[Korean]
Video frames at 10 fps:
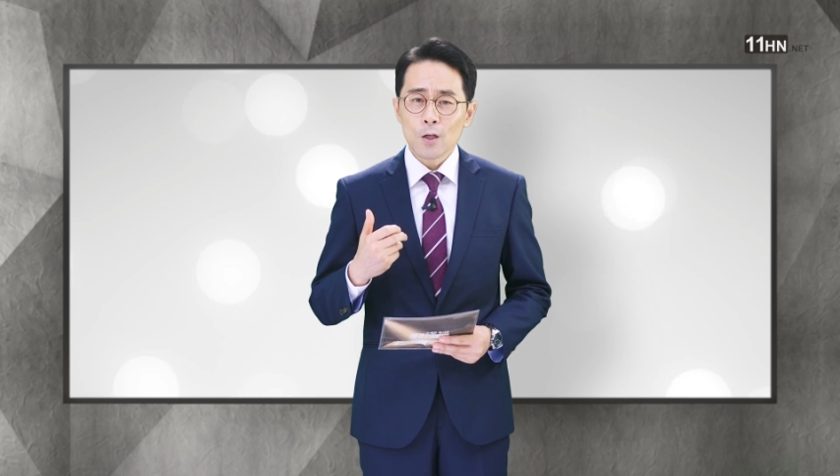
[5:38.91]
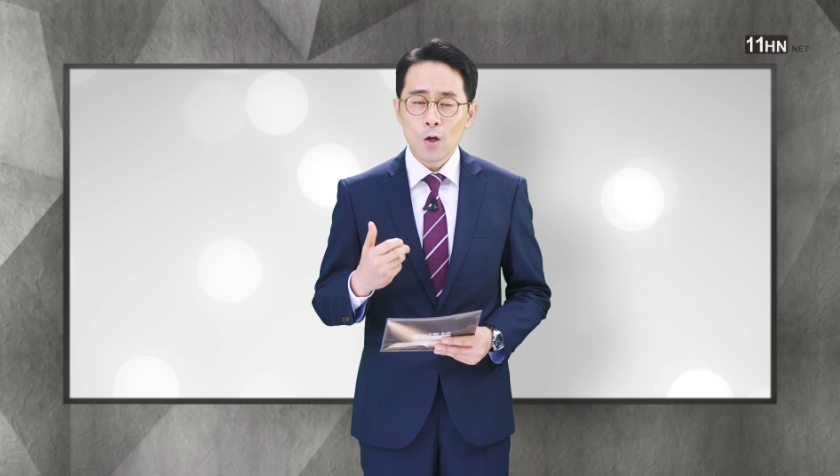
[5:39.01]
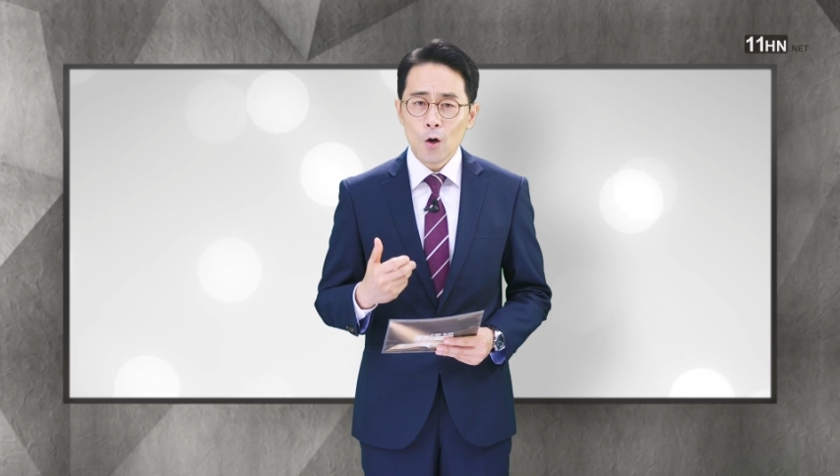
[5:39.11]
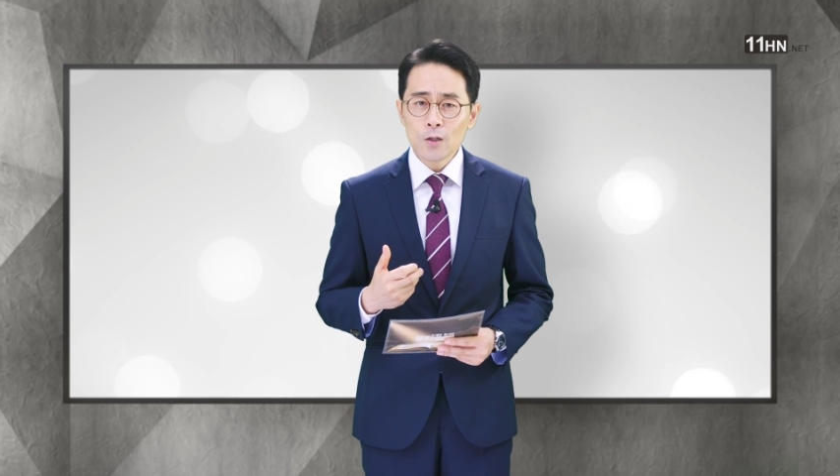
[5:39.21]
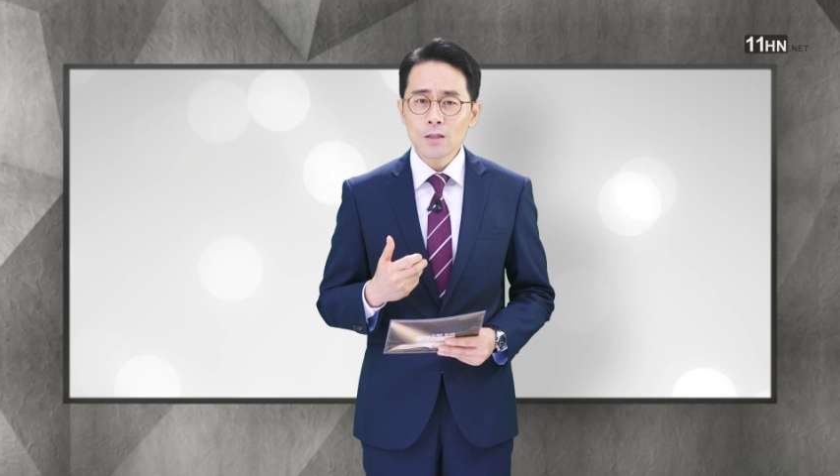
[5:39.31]

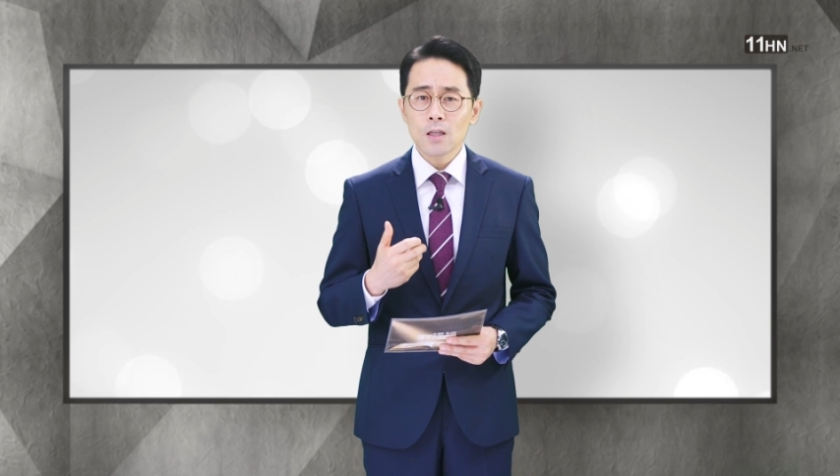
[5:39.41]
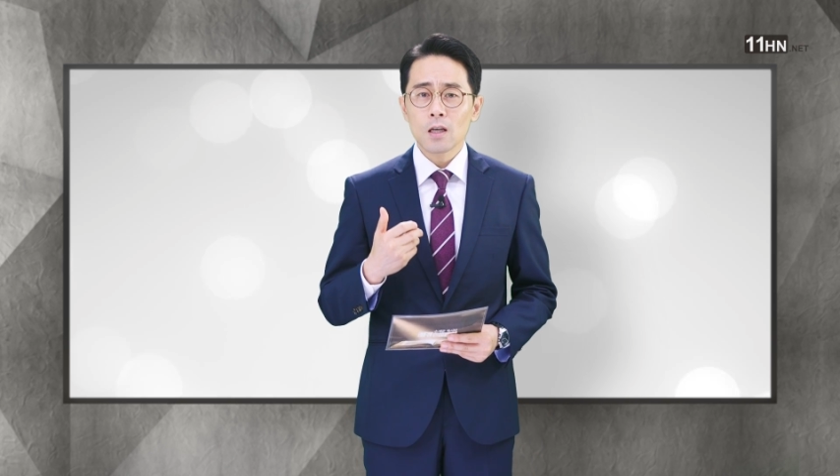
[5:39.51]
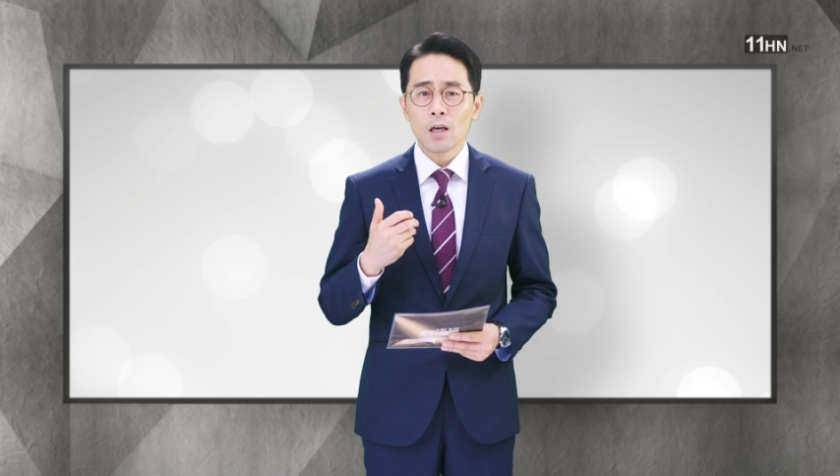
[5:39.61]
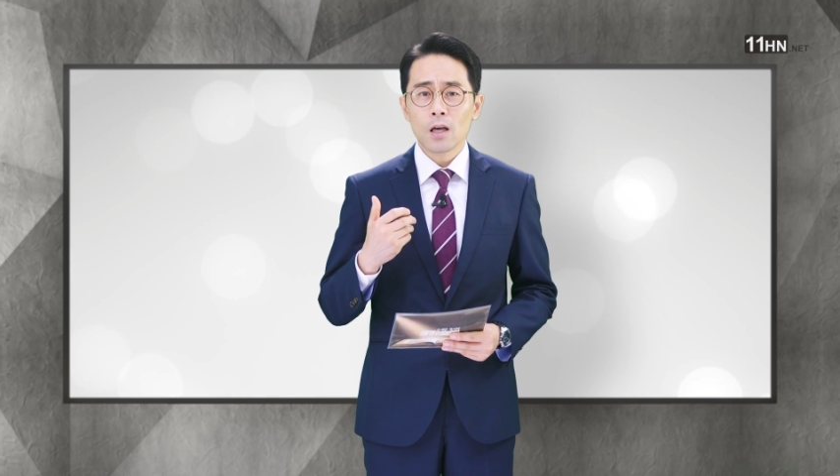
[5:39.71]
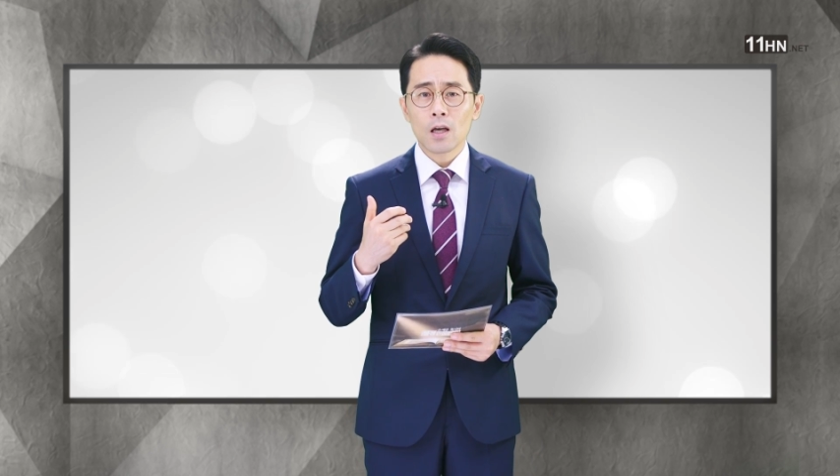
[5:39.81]

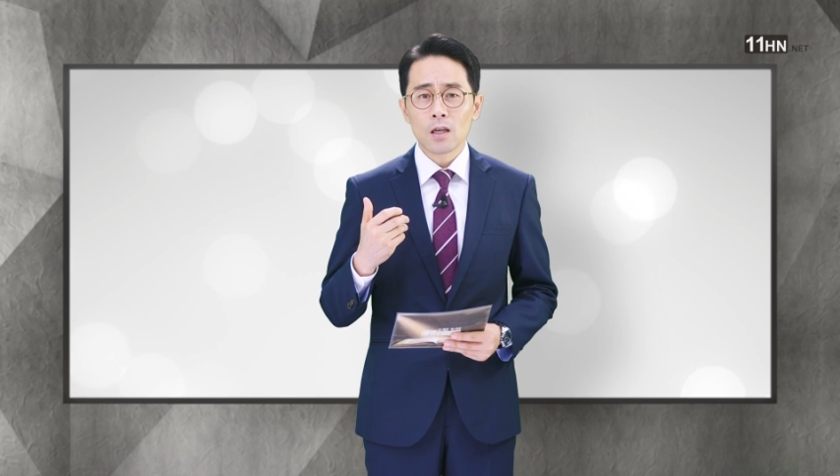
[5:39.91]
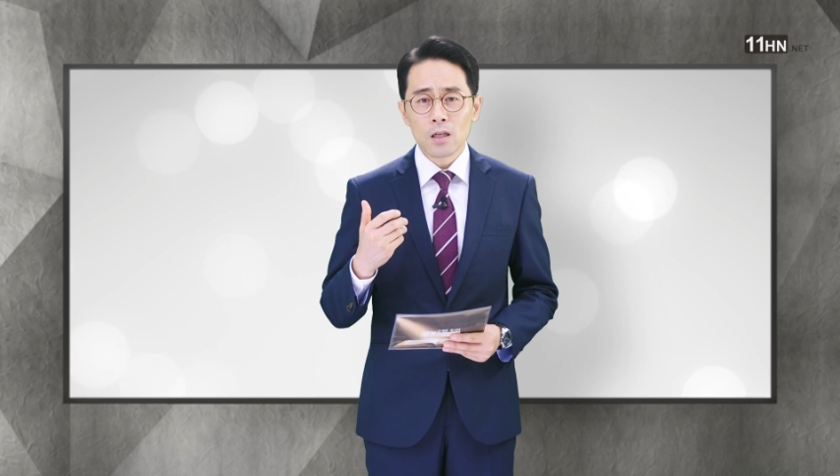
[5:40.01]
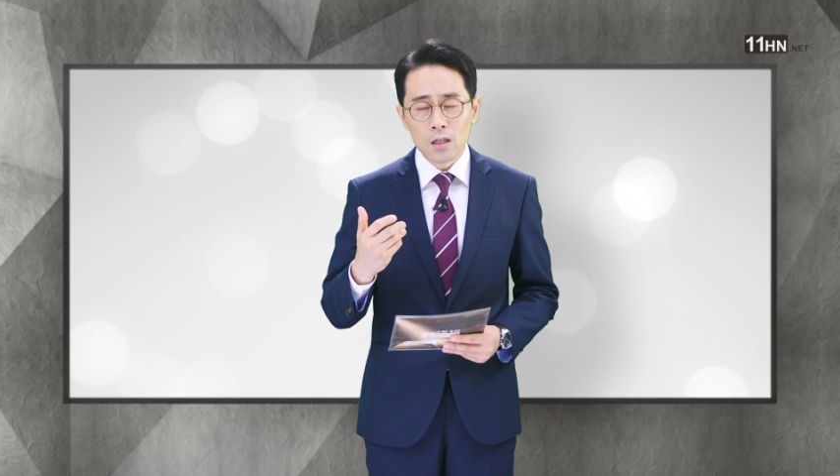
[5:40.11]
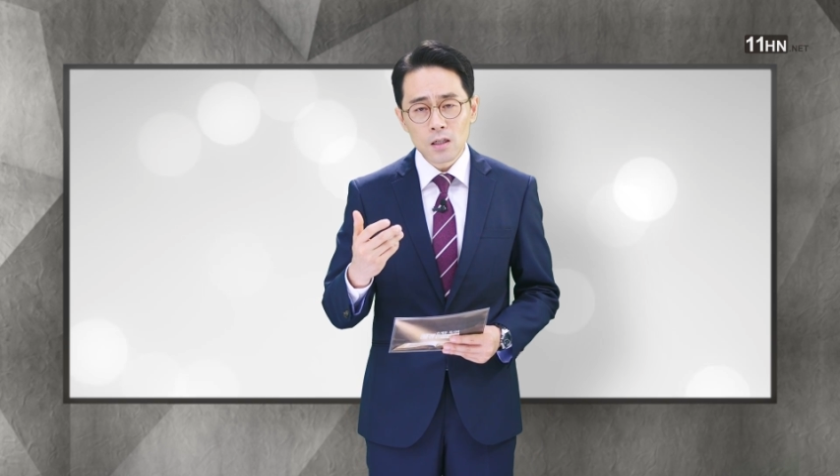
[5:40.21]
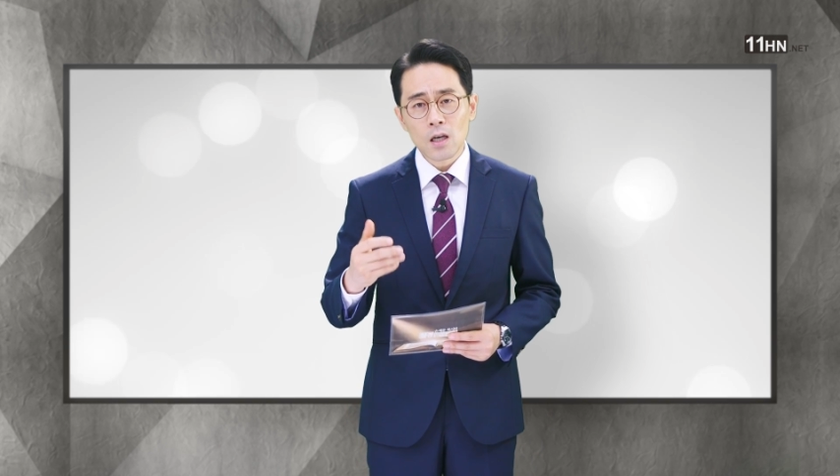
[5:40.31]
영생에
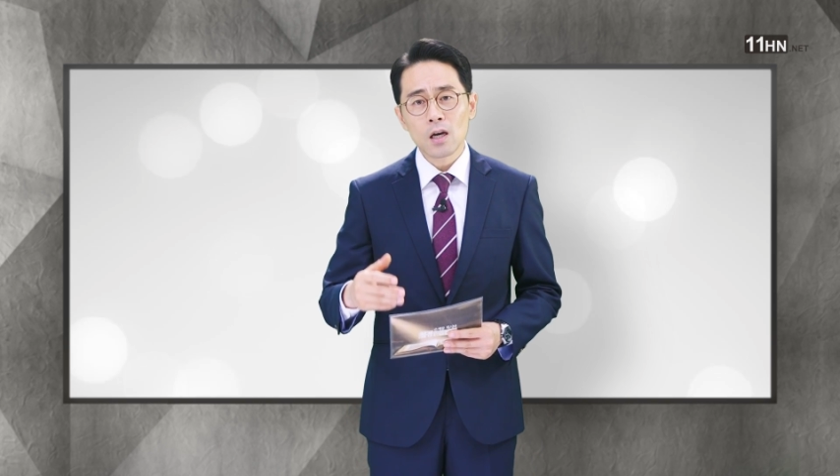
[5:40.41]
이르게